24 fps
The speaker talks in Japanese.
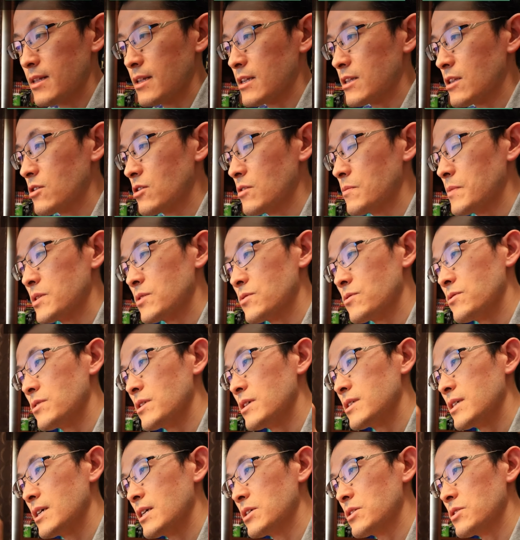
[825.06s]
例えばそこ
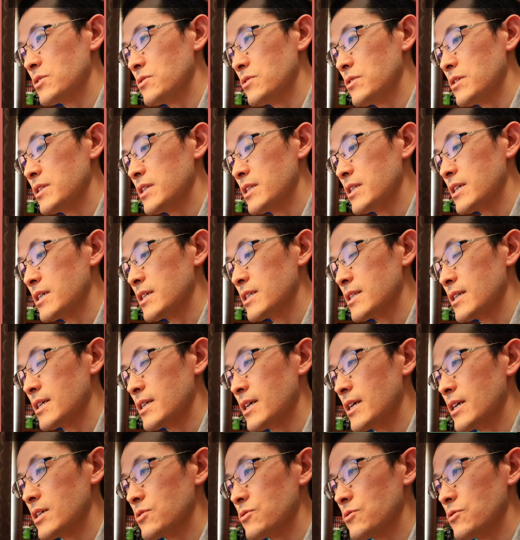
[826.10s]
で3種類出てきた
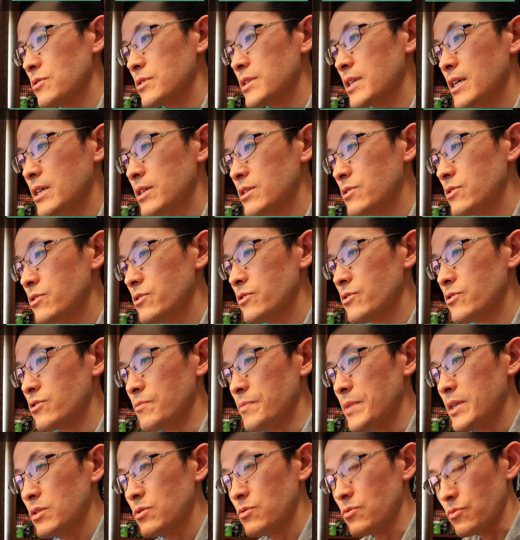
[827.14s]
らその3種類を
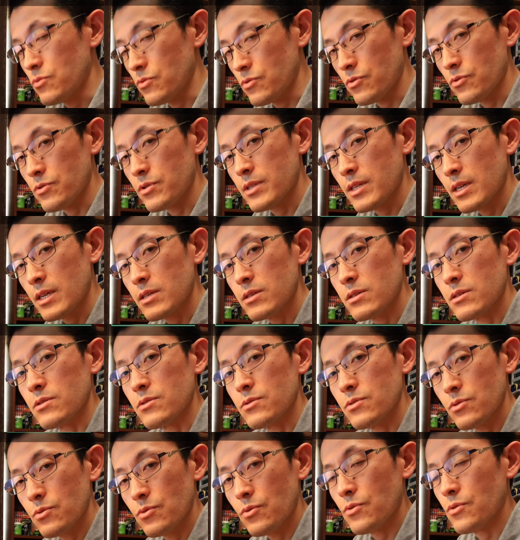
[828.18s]
別途ググったりする
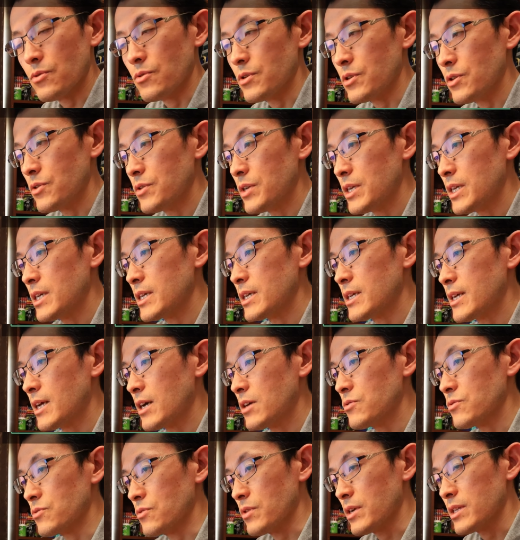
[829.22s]
とより
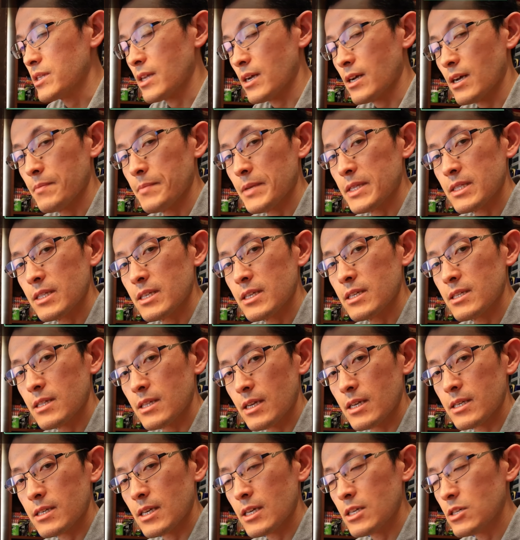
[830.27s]
角度が高まってき
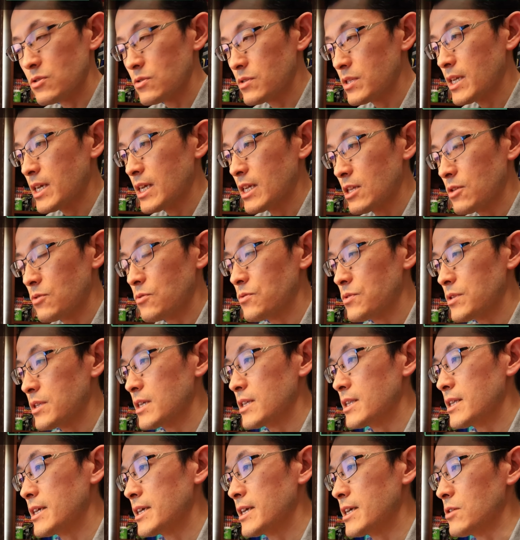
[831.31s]
て最終的に同
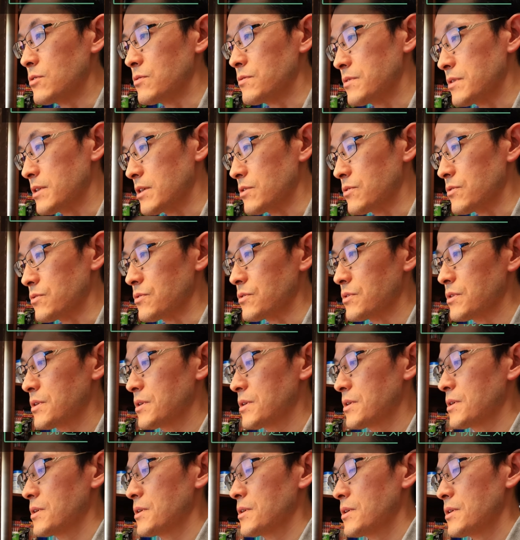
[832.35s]
定できるってい
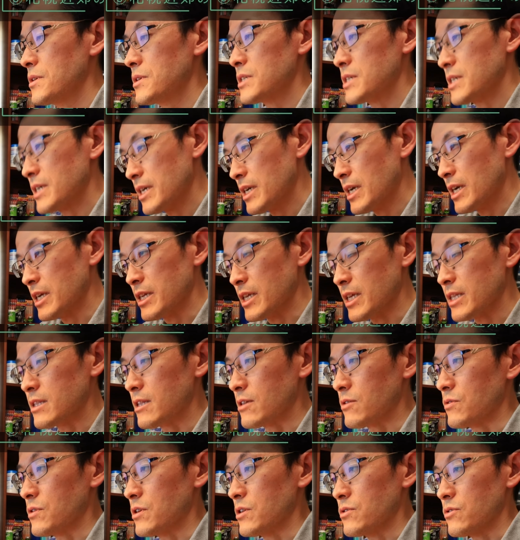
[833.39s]
う力になっ
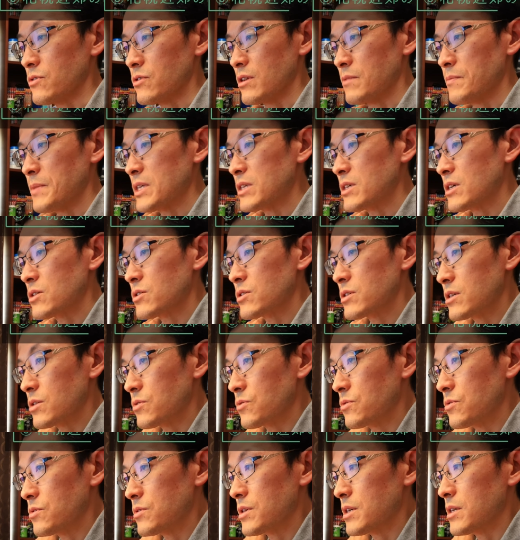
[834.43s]
てくるのでめちゃくちゃ
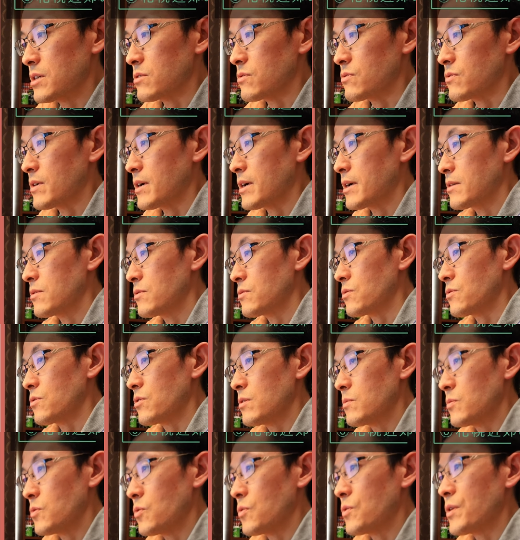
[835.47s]
このサイトはこ
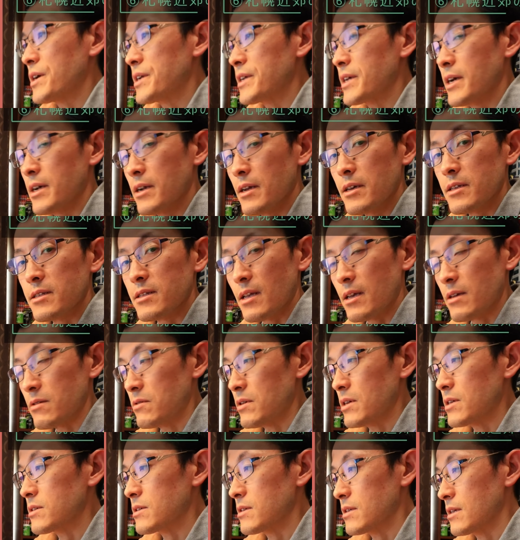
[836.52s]
れもお金払いたいで
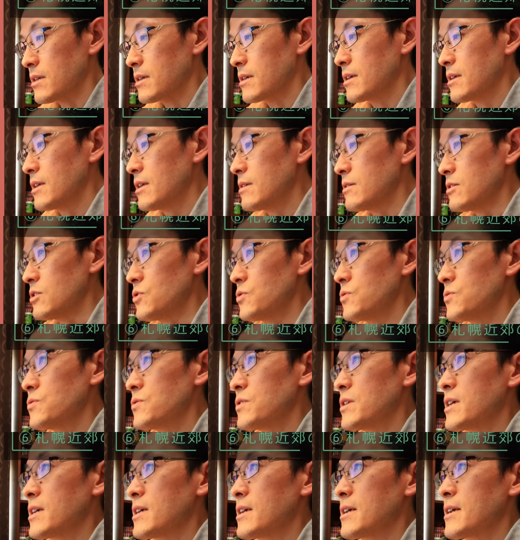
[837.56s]
すね幽
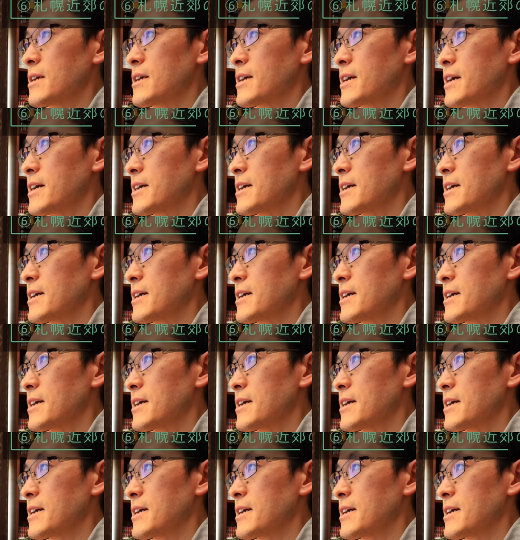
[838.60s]
霊